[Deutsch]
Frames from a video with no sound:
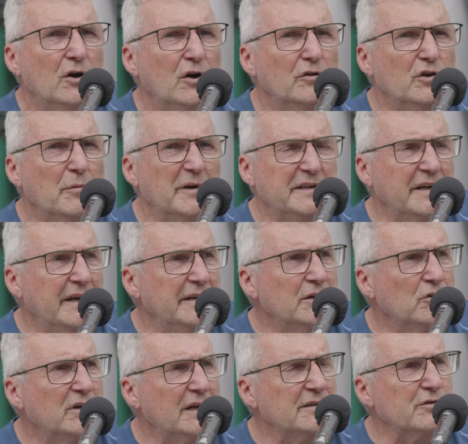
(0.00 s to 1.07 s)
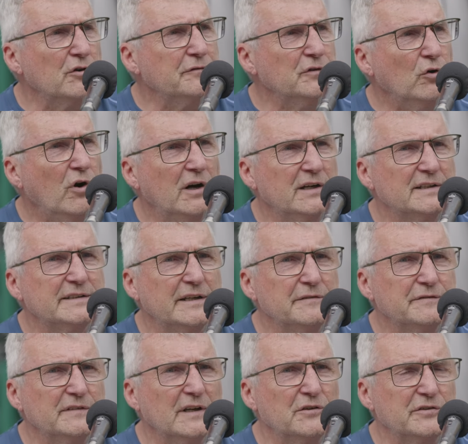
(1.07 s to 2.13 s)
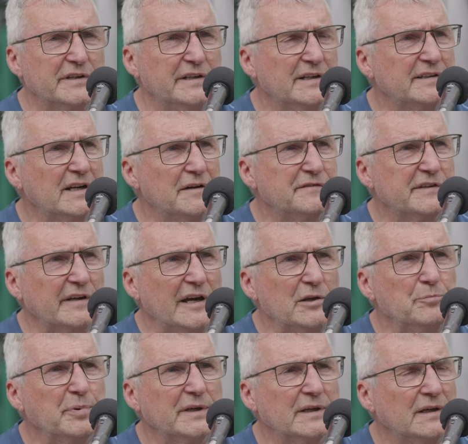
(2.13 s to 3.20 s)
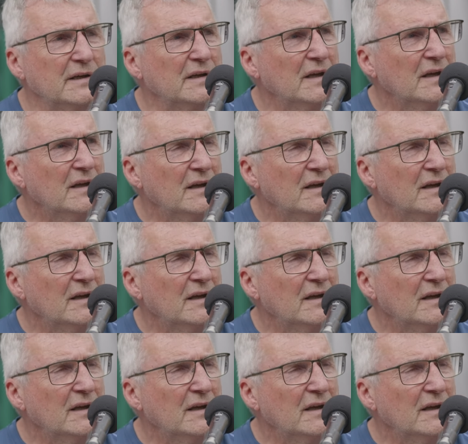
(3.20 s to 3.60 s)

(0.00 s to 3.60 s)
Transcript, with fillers: Und nochmal die Erinnerung ans offene Orga-Treffen. Also jeder darf sich einbringen.